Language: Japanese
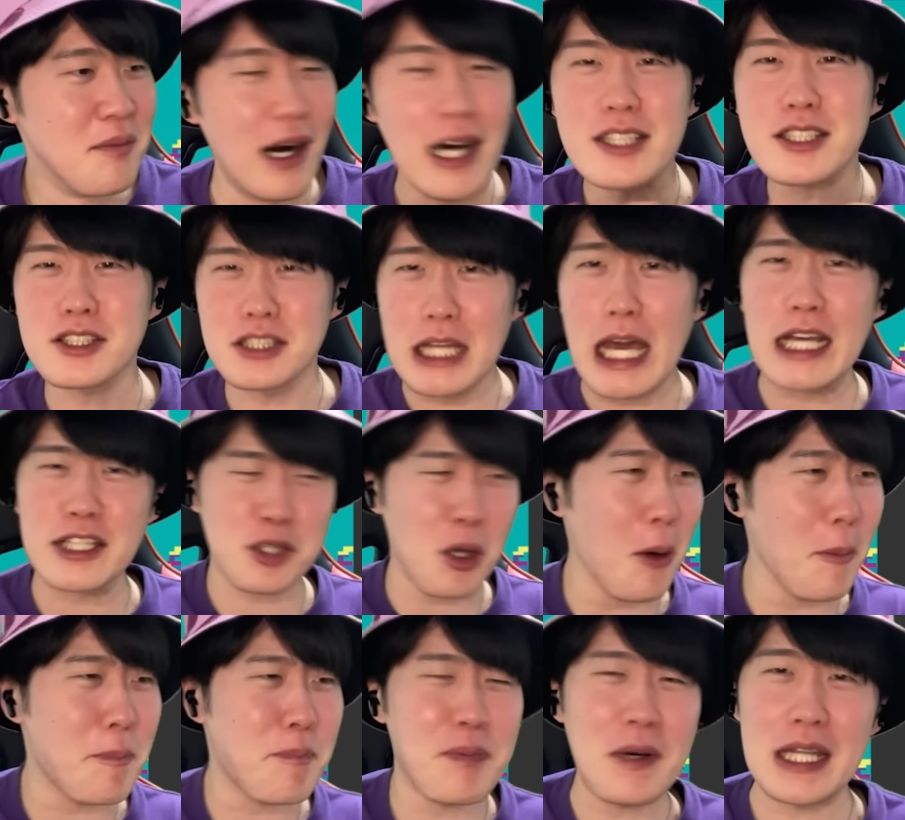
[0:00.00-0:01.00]
まずね、初っ
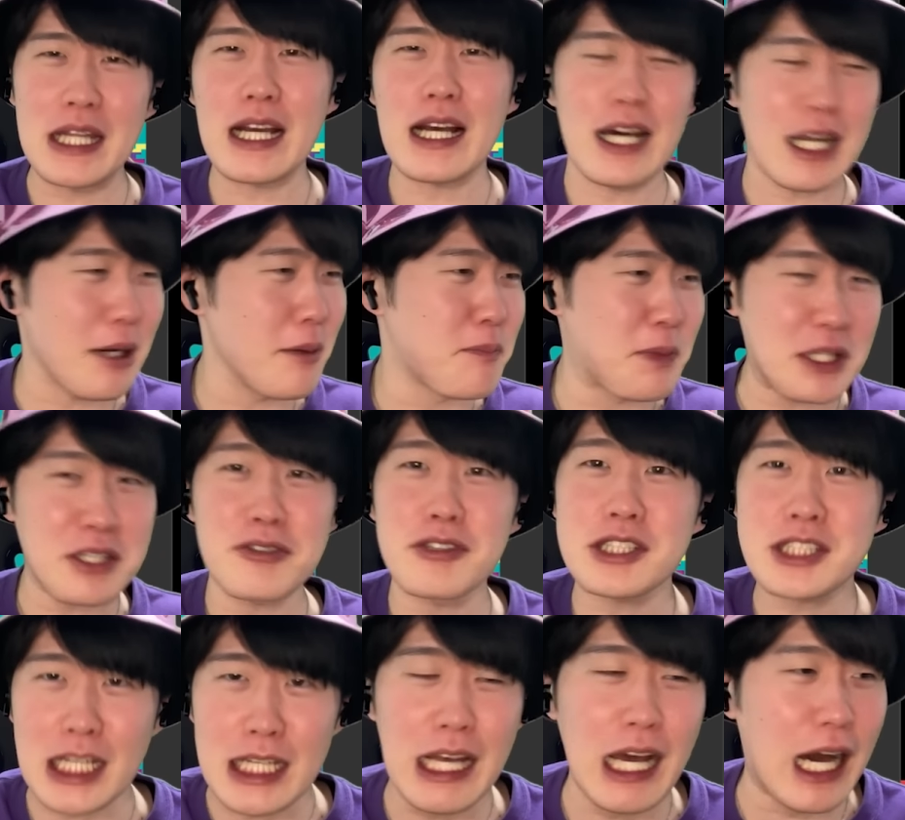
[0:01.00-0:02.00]
端からびっく
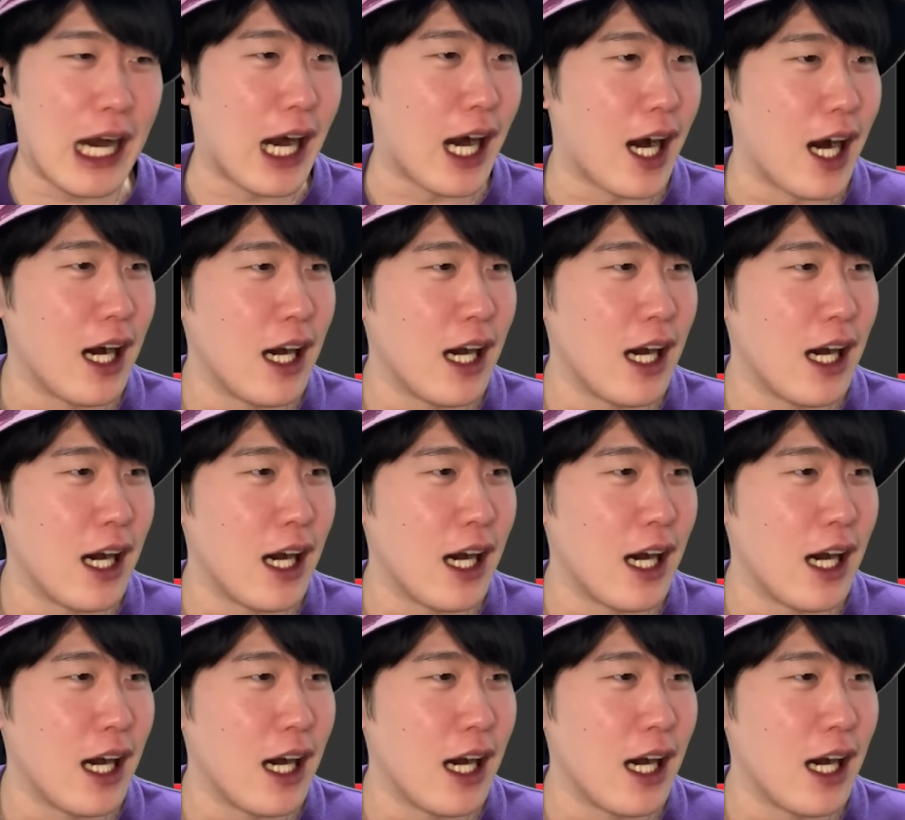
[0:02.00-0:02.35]
りしたな。